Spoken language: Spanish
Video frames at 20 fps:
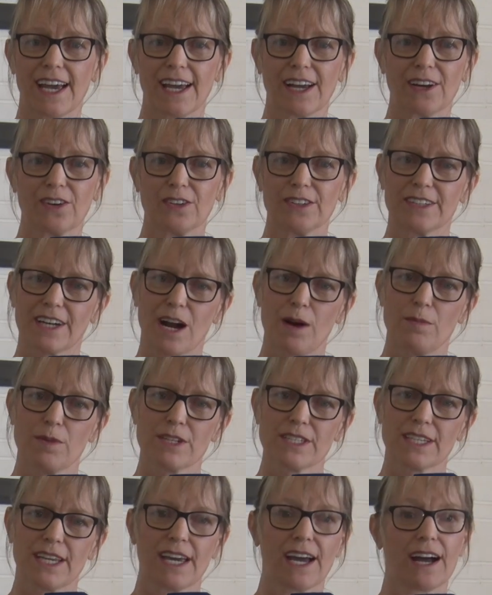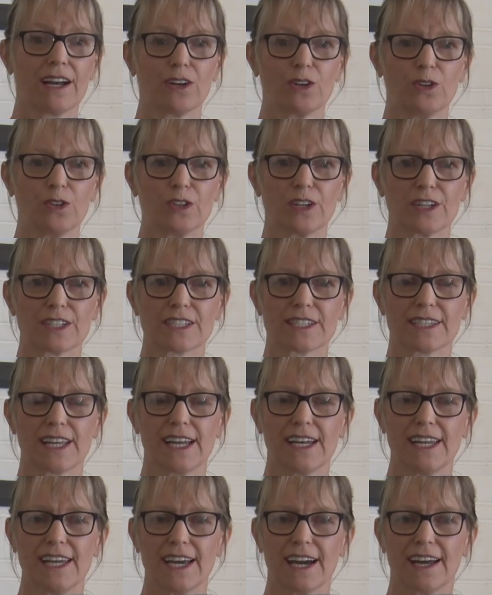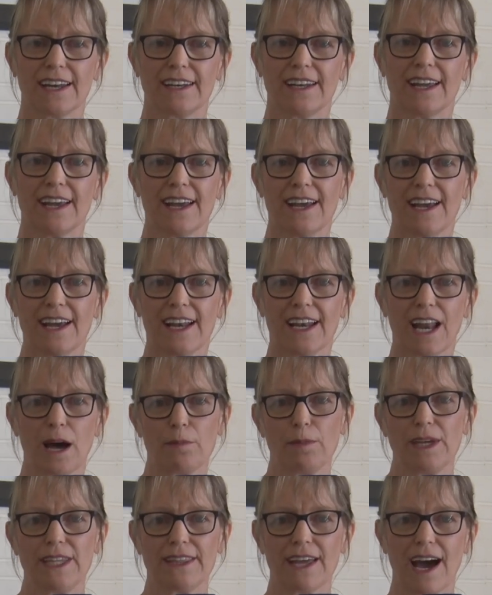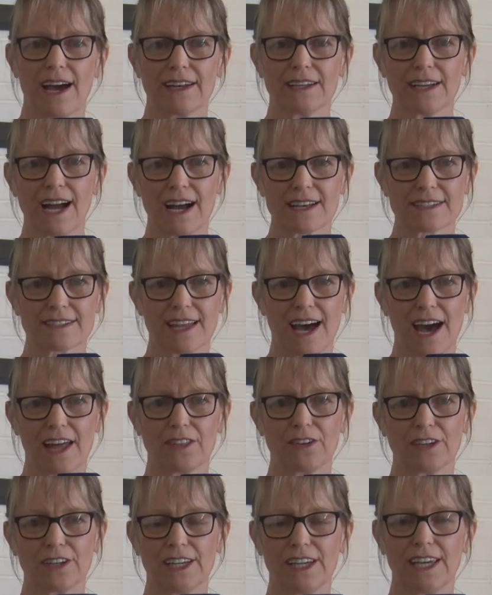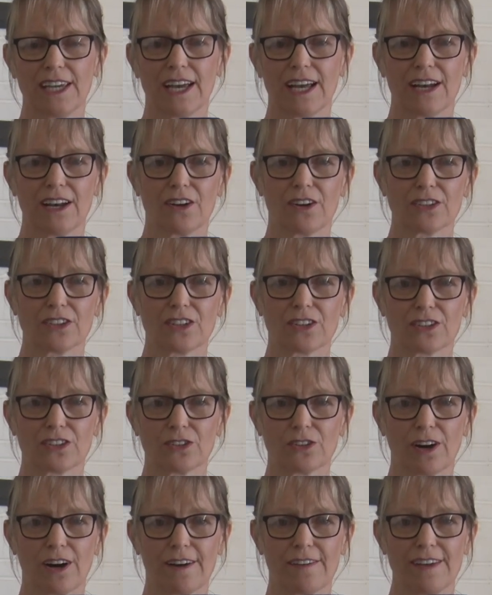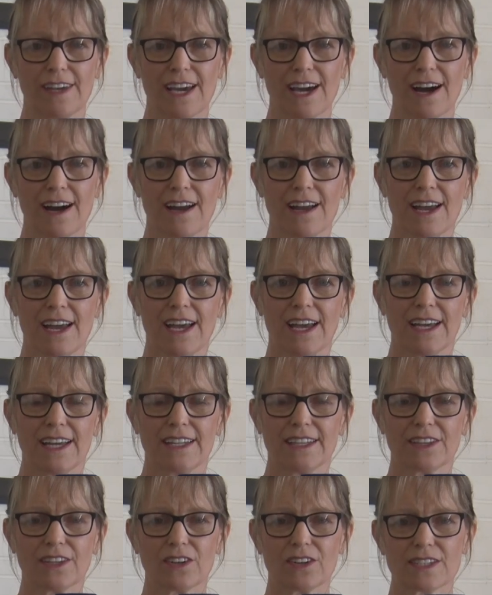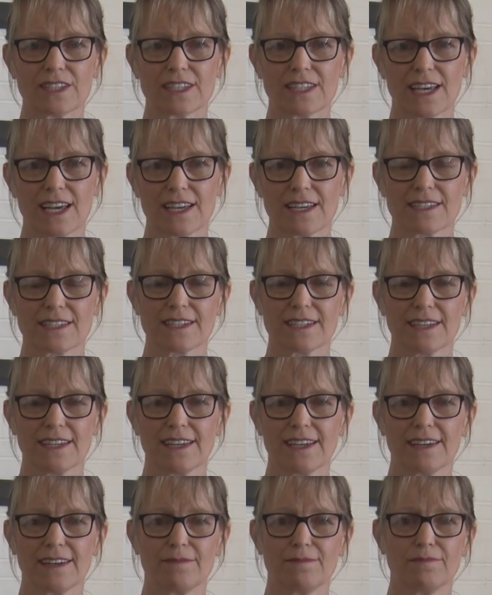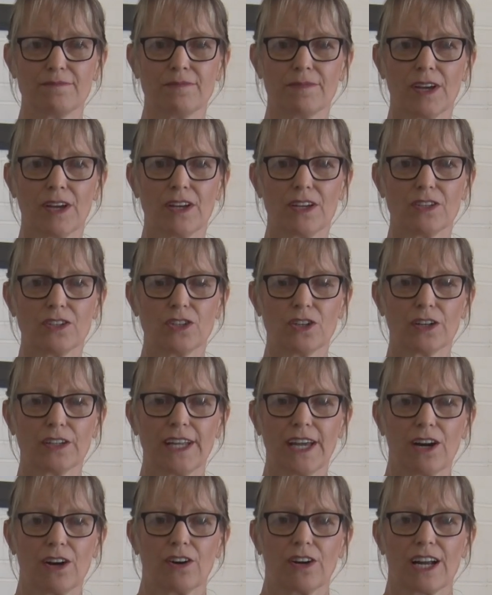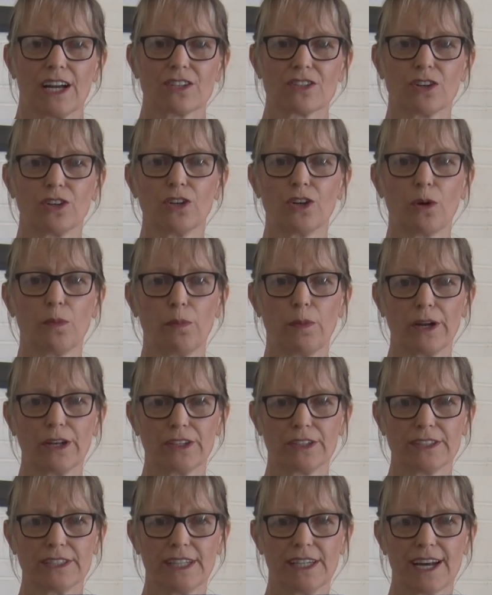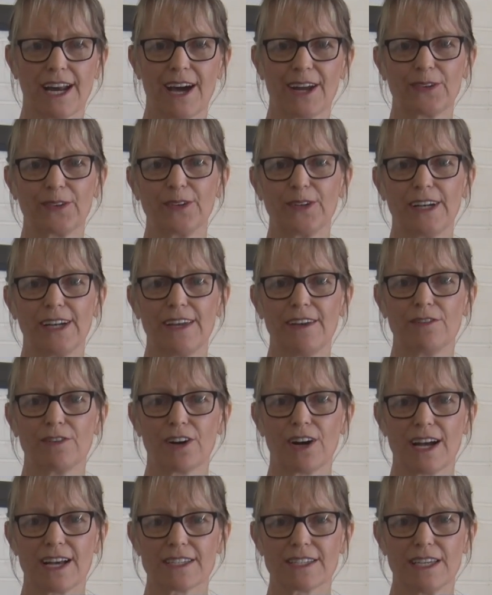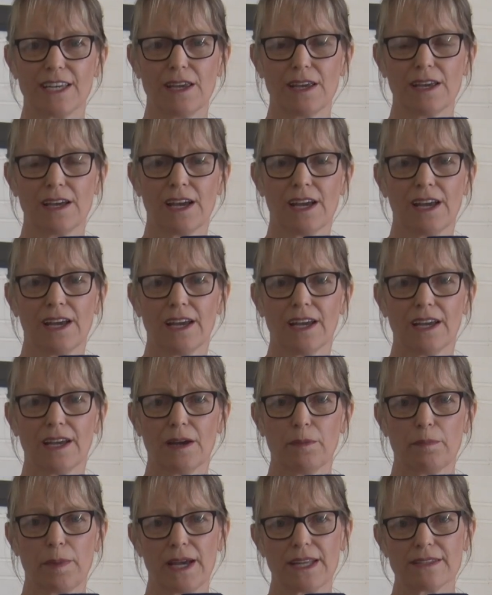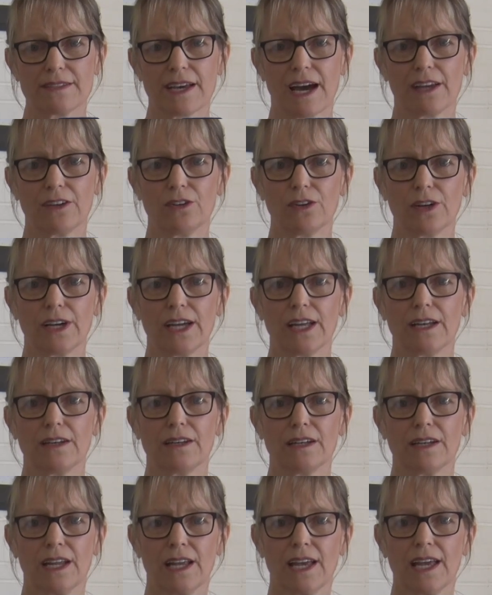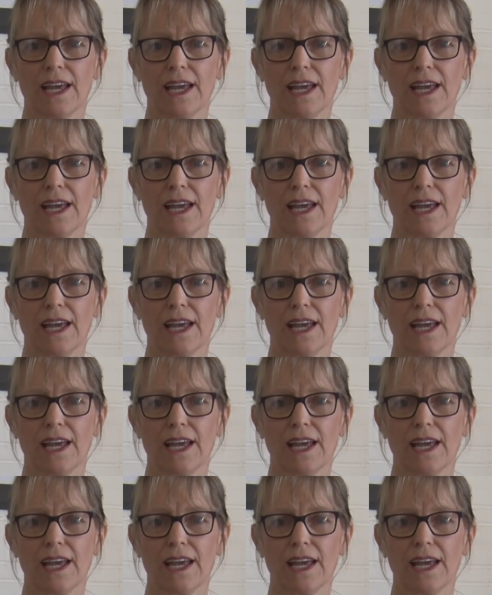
encontramos que algunos tenían la mitad gastado y el otro todavía. Entonces, em, yo de corazón no puedo tirar un libro así, eh, pensando en,